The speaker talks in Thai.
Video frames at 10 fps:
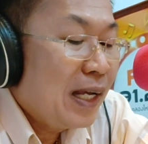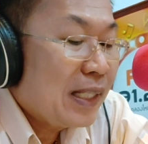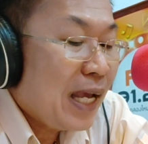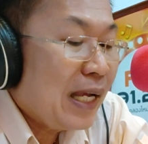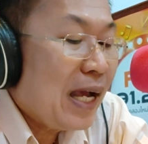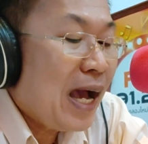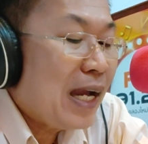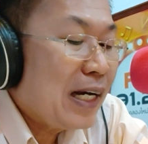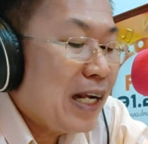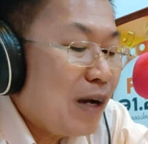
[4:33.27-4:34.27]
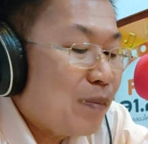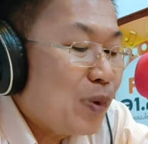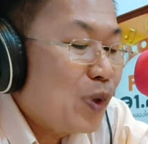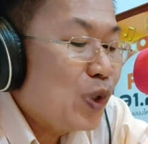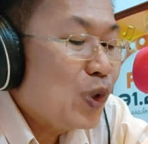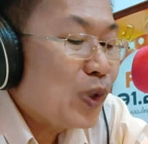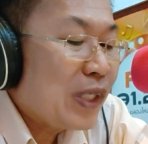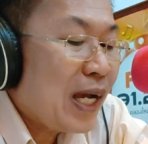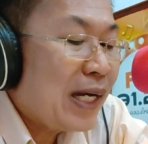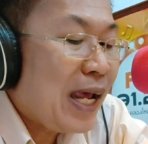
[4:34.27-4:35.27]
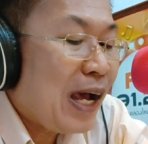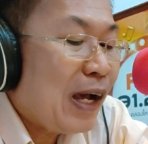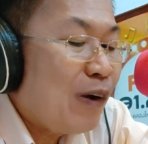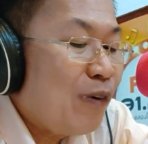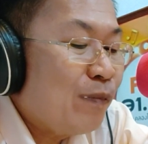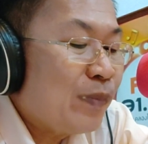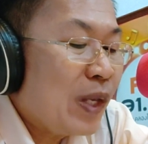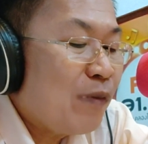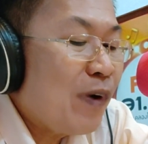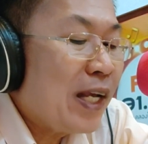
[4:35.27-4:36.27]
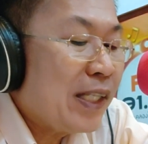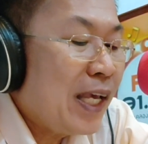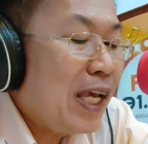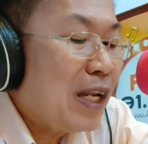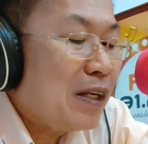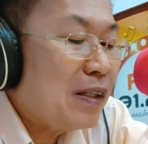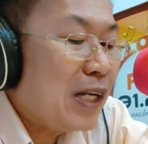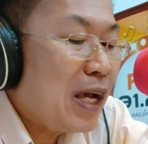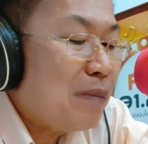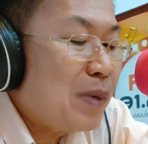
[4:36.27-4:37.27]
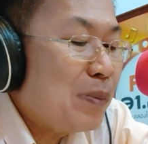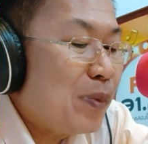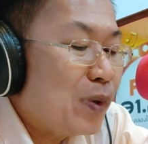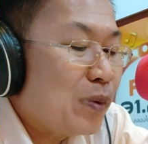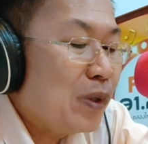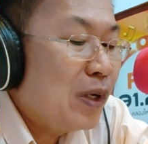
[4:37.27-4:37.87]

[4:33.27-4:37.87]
แต่งงานกับคุณจุชาดาฝ้ายเทศนะฮะมีบุตร